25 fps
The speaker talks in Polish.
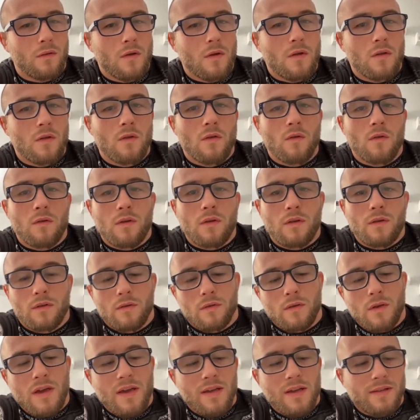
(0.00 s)
No i to
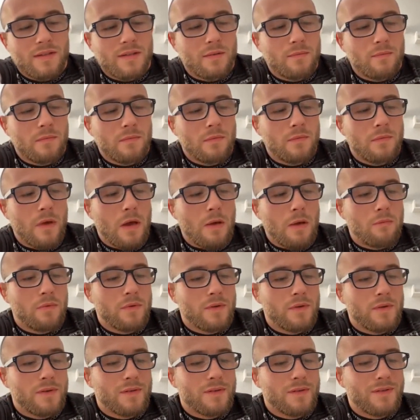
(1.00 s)
ja jestem jakby
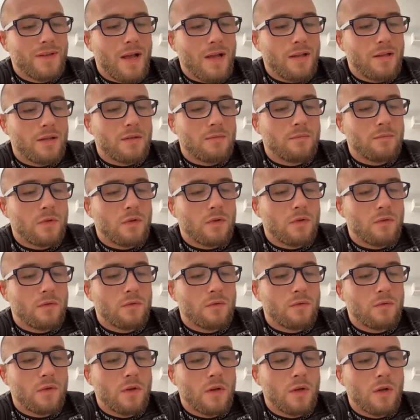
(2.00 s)
za tym,
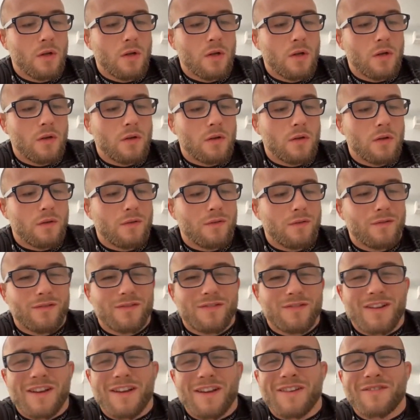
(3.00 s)
no. E,
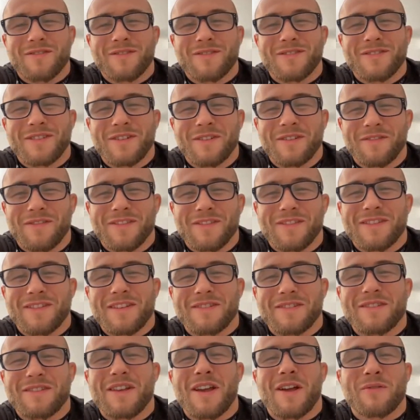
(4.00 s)
jakaś rozryw...
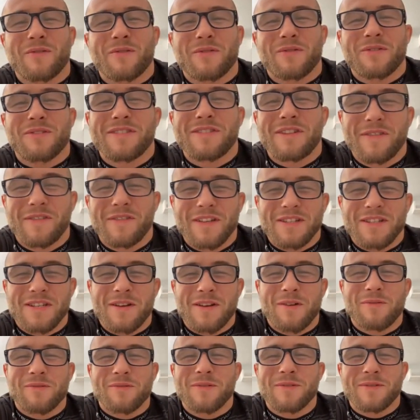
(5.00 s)
Jakąś rozrywkę
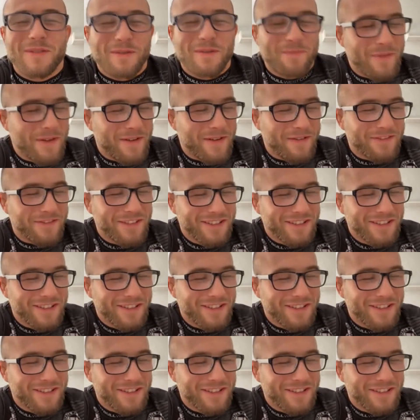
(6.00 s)
trzeba ludziom zapewnić.